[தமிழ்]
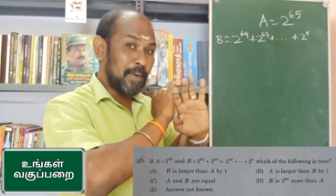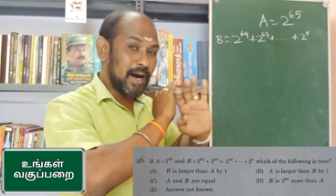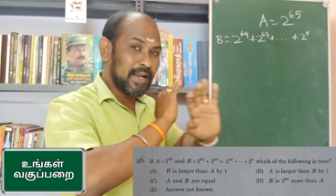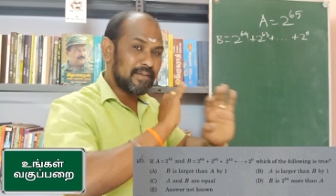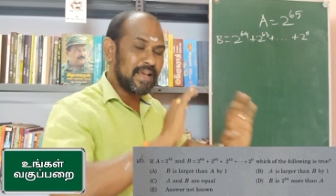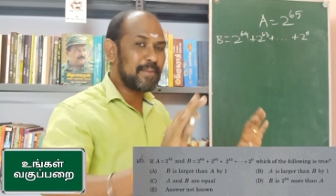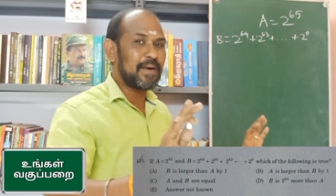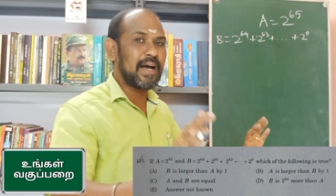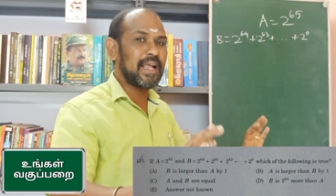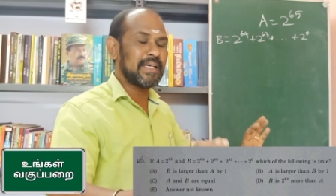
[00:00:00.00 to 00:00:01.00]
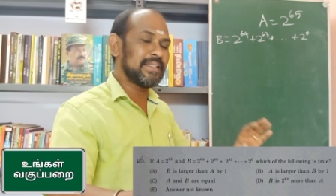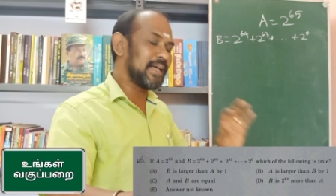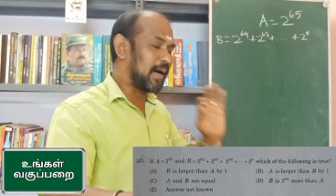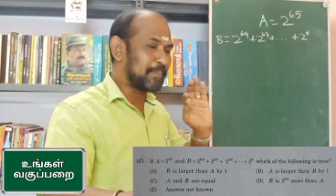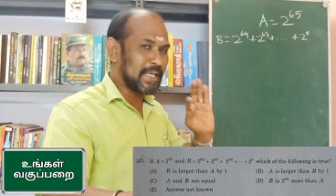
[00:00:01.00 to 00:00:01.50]
மாறவே மாறாது
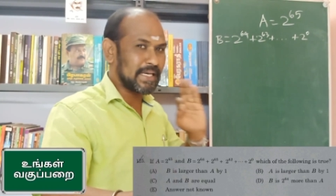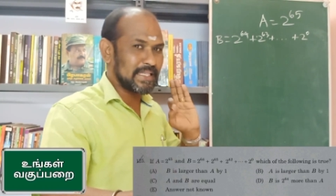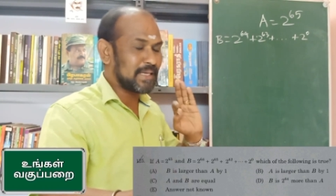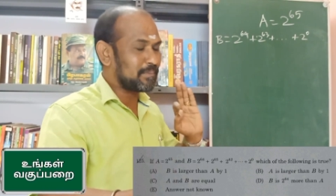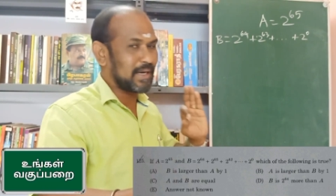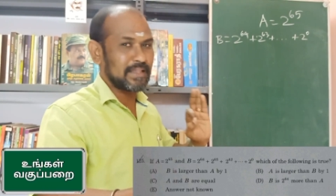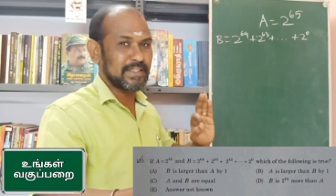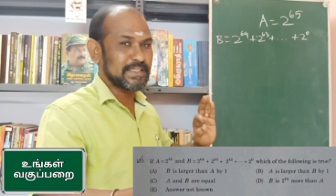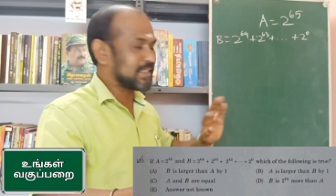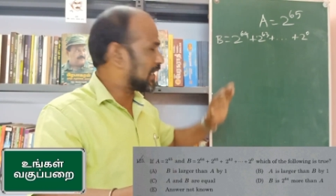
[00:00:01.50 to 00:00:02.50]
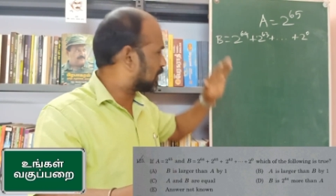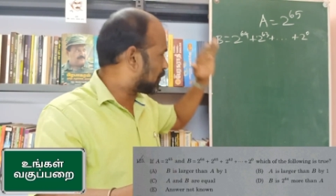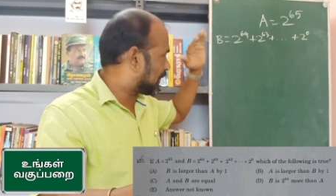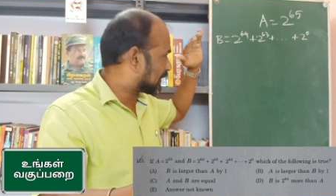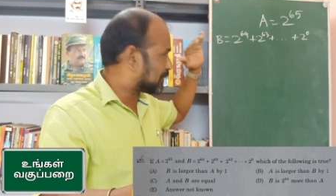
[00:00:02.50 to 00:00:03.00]
அப்படிங்கிறத நம்மளால் தெரிஞ்சு இது ஏதோ
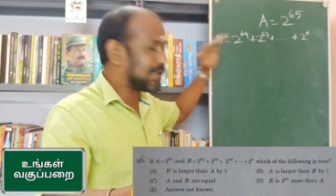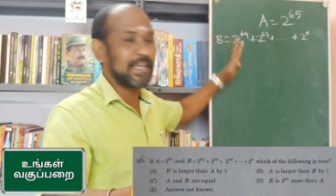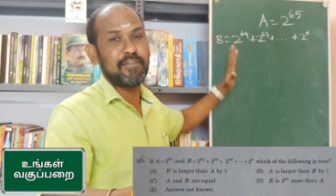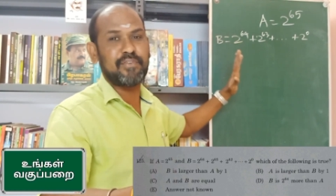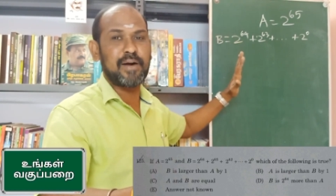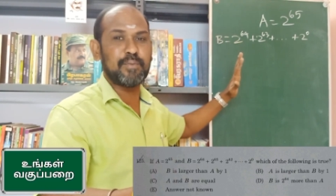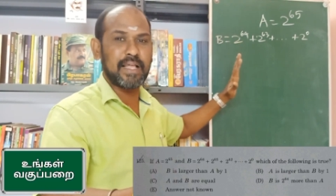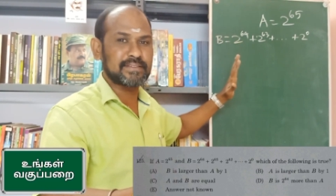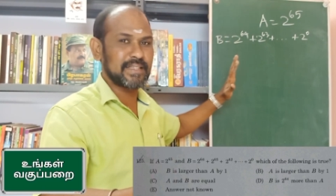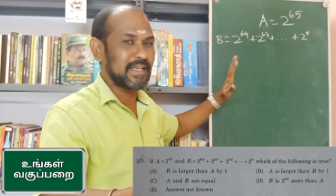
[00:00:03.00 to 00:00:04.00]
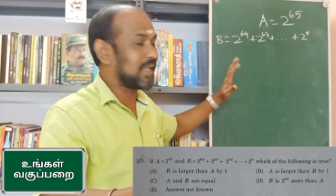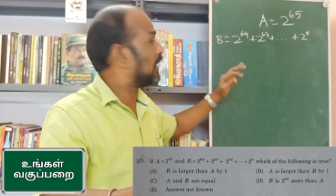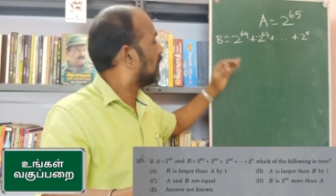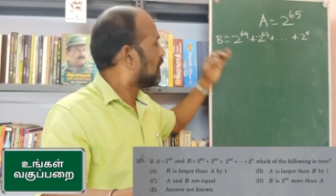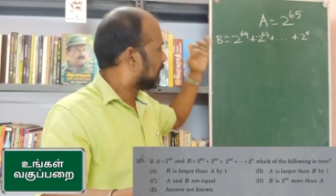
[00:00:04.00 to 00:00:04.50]
மேத்தமெட்டிக்கல் ஃபார்முலா
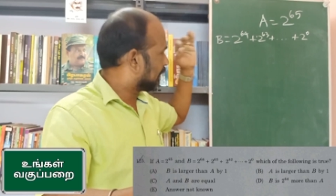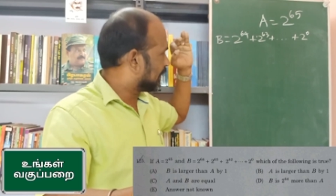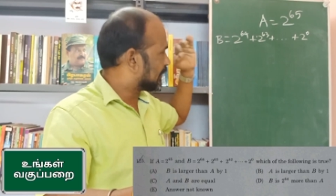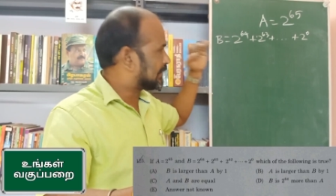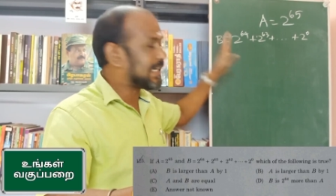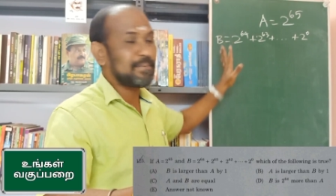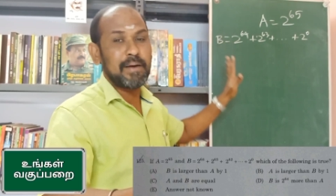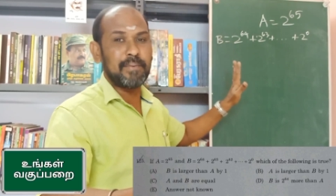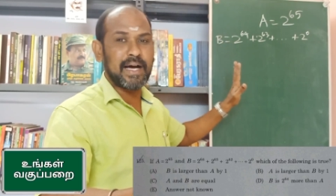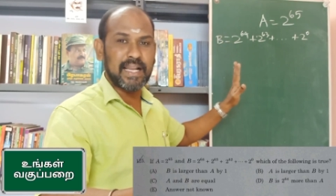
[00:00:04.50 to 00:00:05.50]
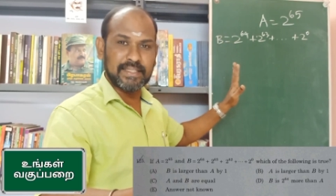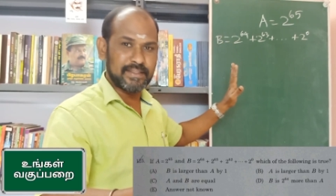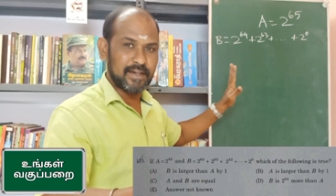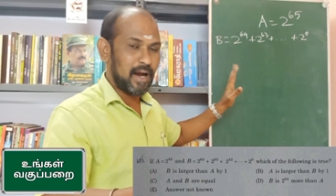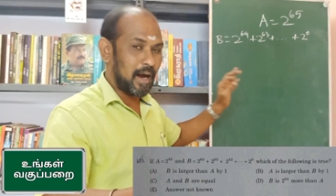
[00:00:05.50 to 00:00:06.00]
சரிங்களா இது நிச்சயமாக
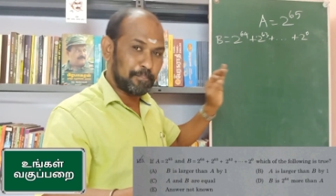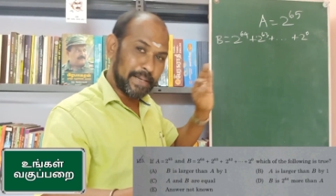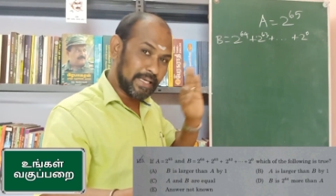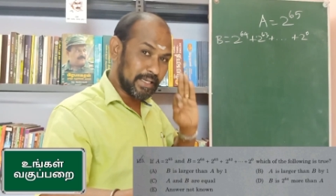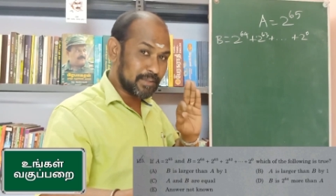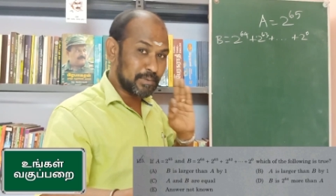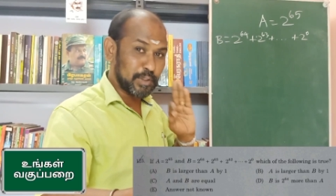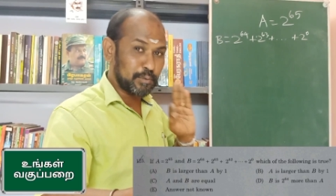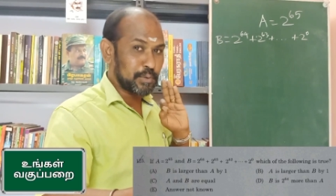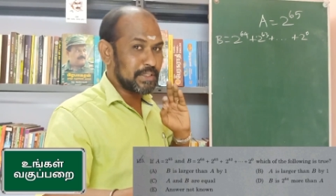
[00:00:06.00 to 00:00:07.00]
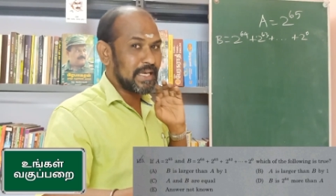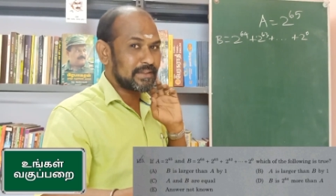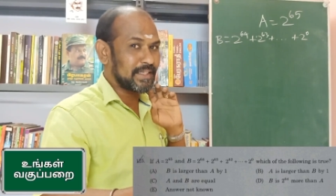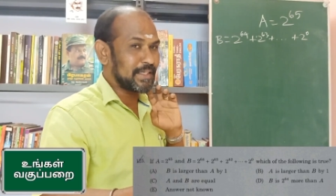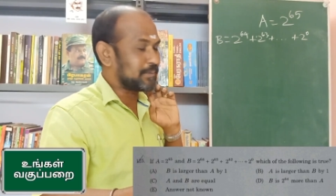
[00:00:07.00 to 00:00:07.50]
மாறாது அப்படிங்கிறது மட்டும்
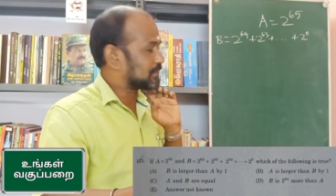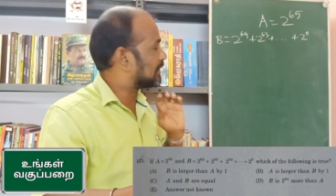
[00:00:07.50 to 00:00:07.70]
உறுதியாக தெரியும்